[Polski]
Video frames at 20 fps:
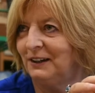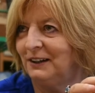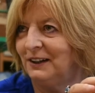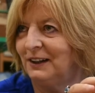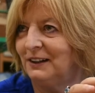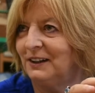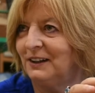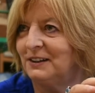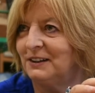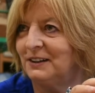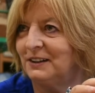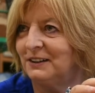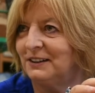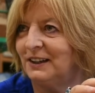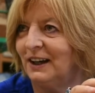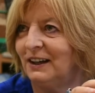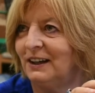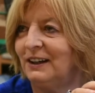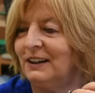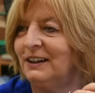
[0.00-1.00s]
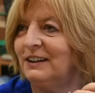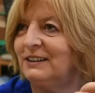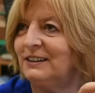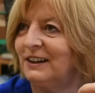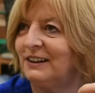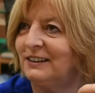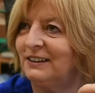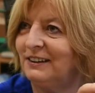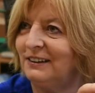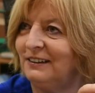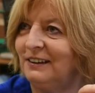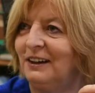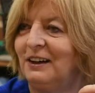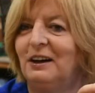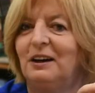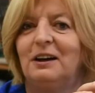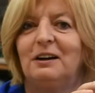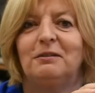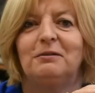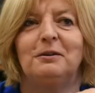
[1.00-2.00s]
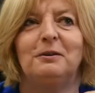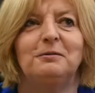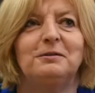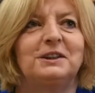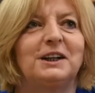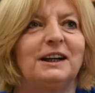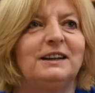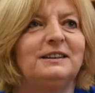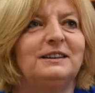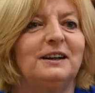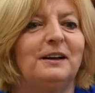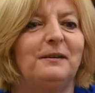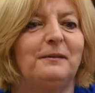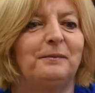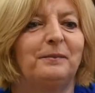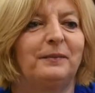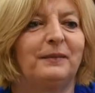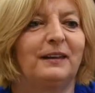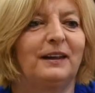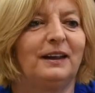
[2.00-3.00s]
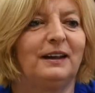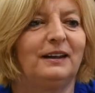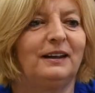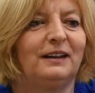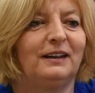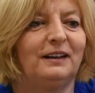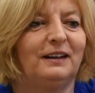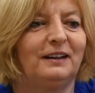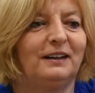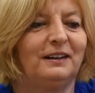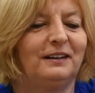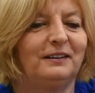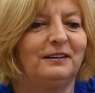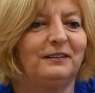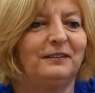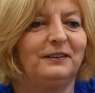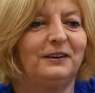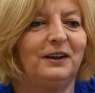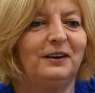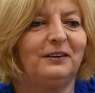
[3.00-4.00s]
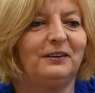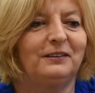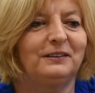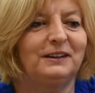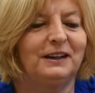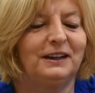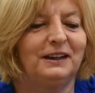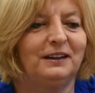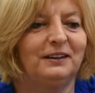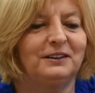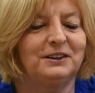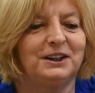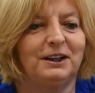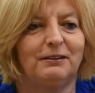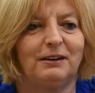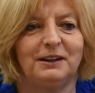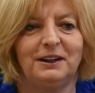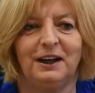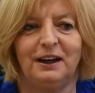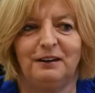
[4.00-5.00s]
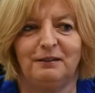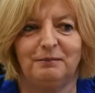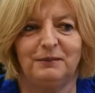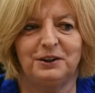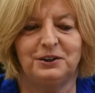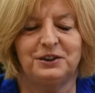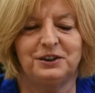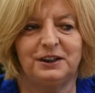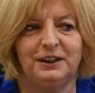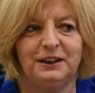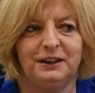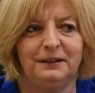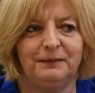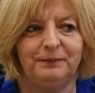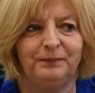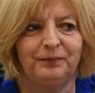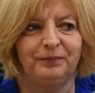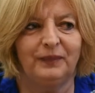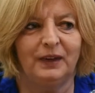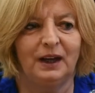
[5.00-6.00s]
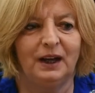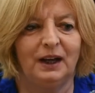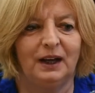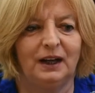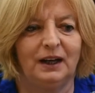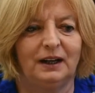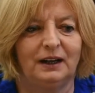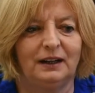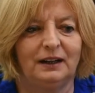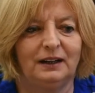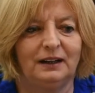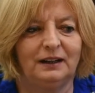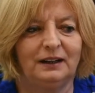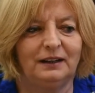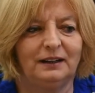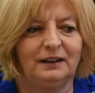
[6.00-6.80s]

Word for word: inne decyzje. Ale niestety wówczas e, no, te jego działania i myśli, e,